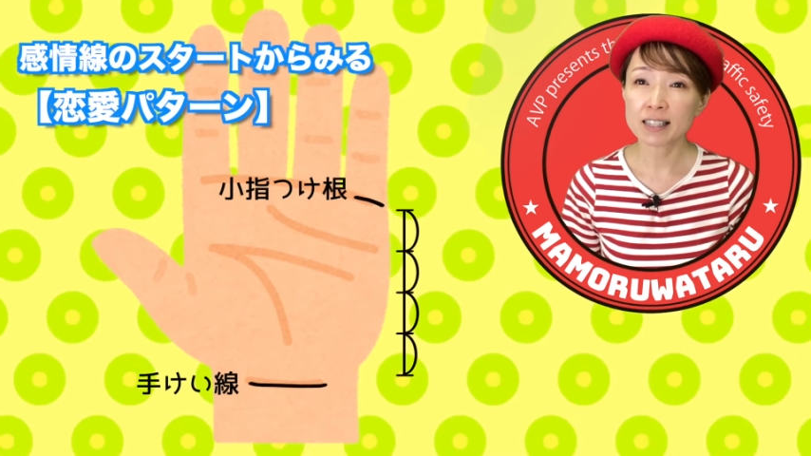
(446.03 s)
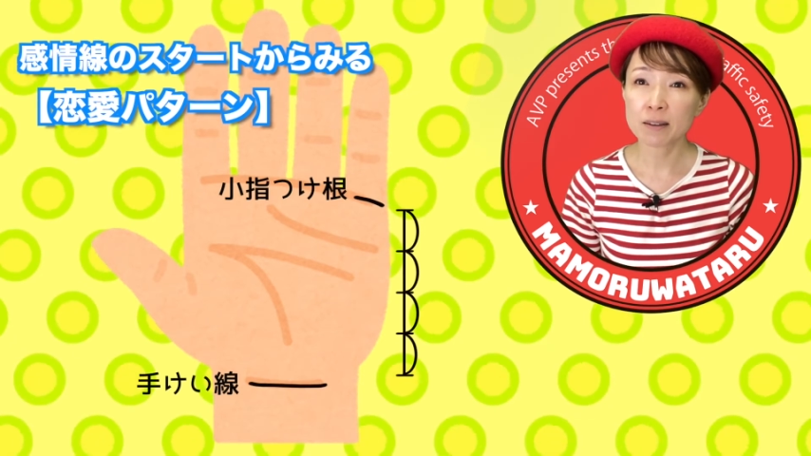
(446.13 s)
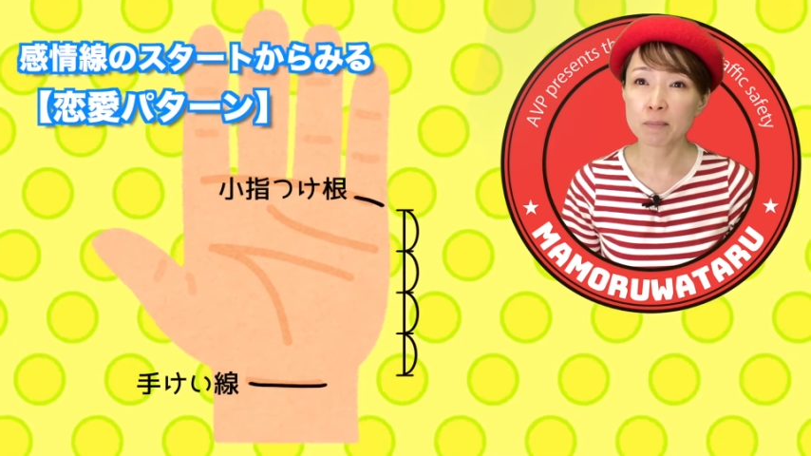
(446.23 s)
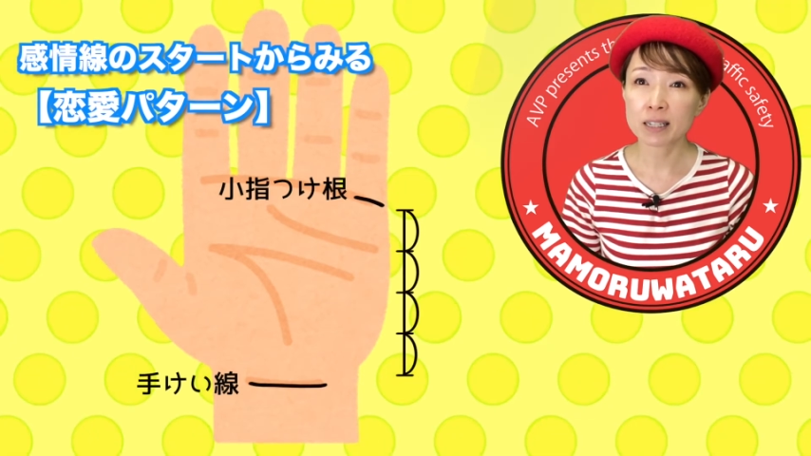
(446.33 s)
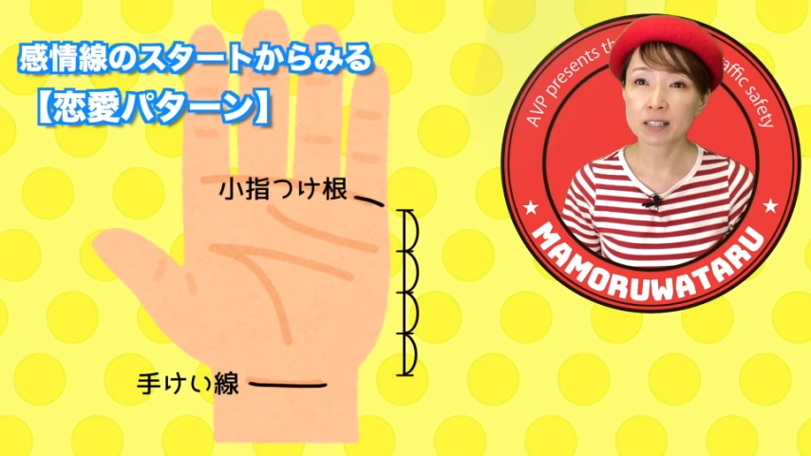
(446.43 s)

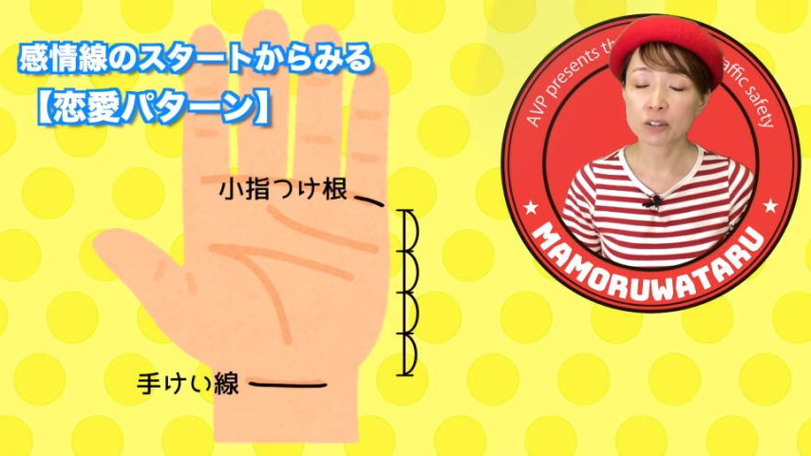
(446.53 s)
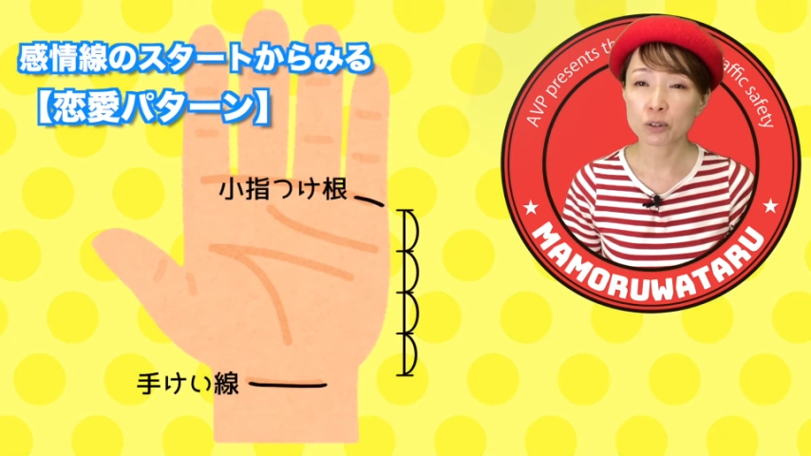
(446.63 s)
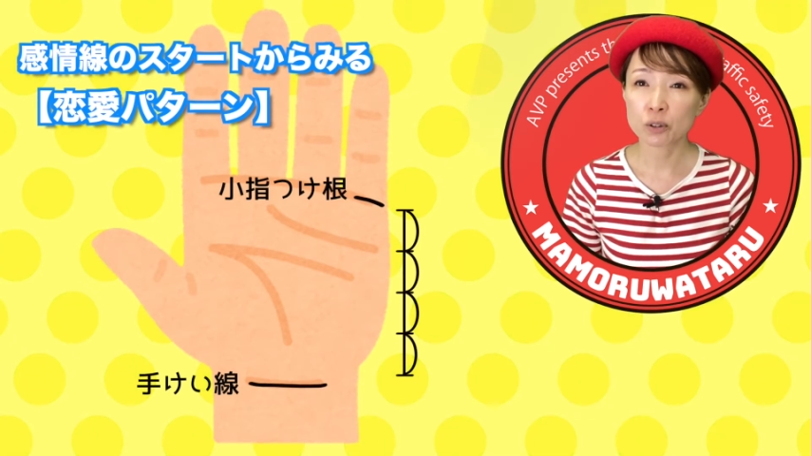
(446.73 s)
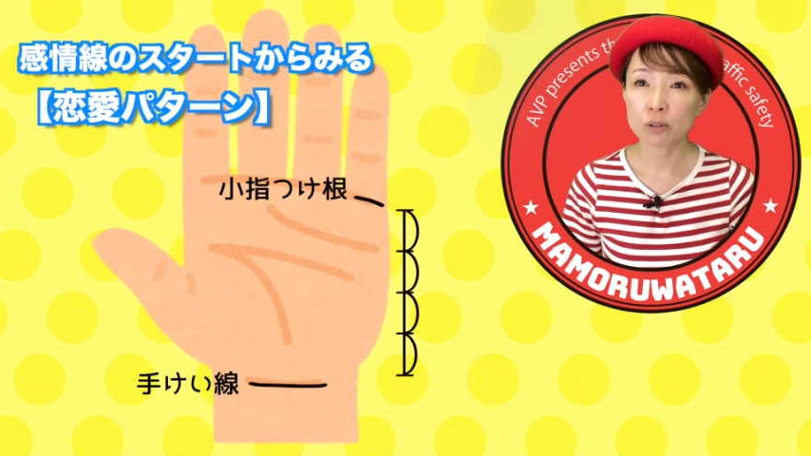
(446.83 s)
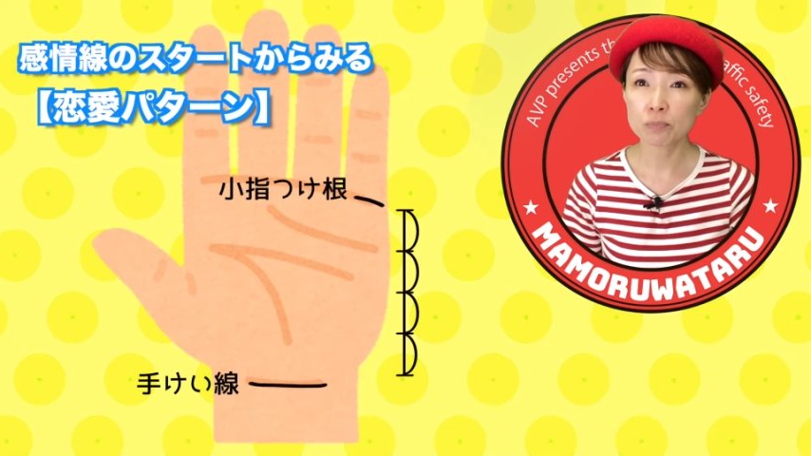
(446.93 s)
線まで
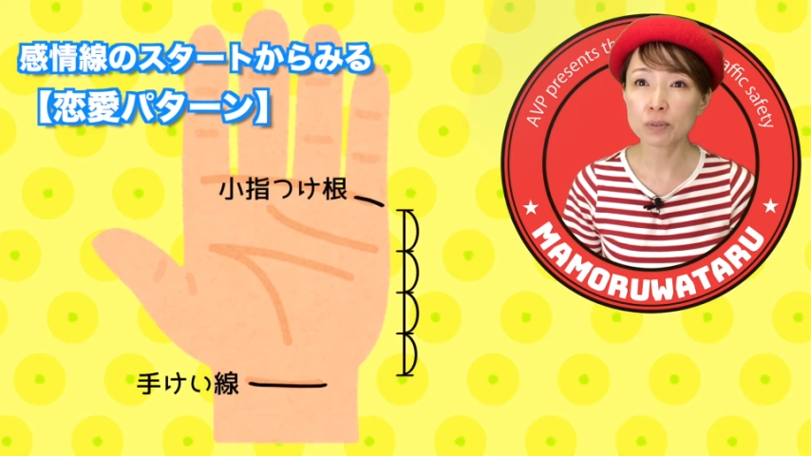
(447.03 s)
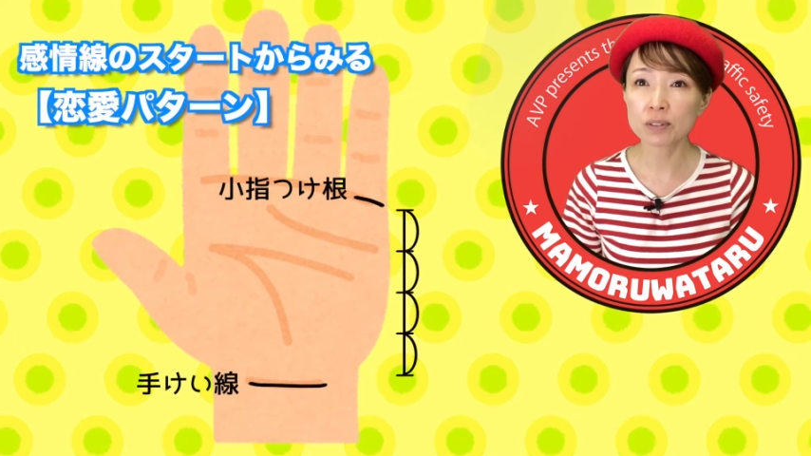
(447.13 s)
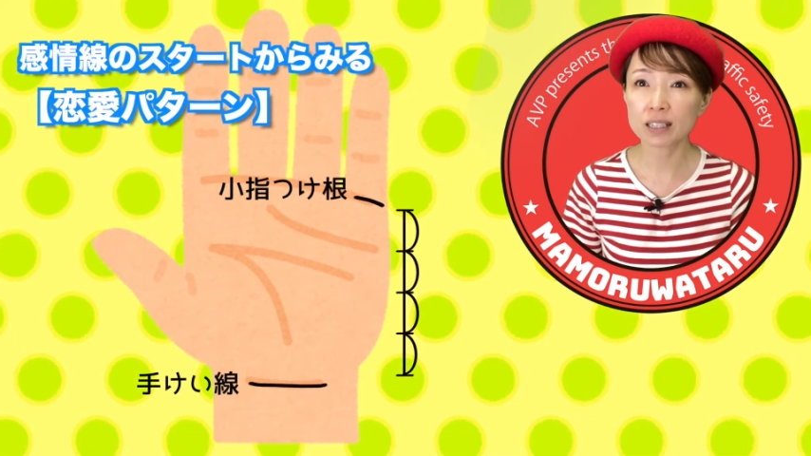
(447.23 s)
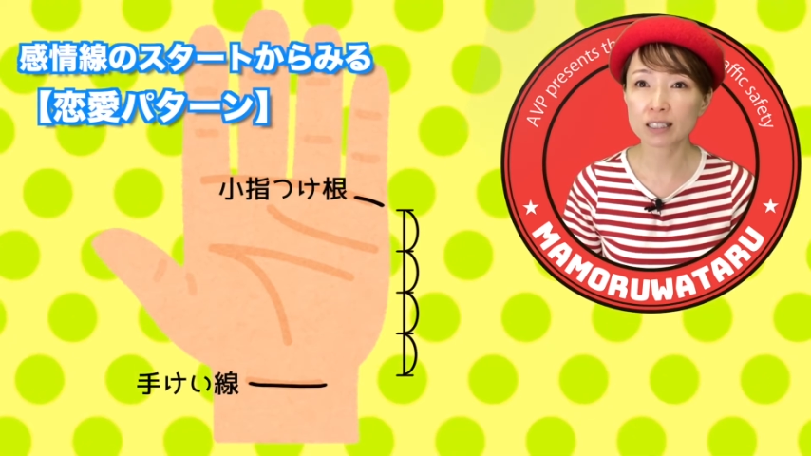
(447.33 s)
を4分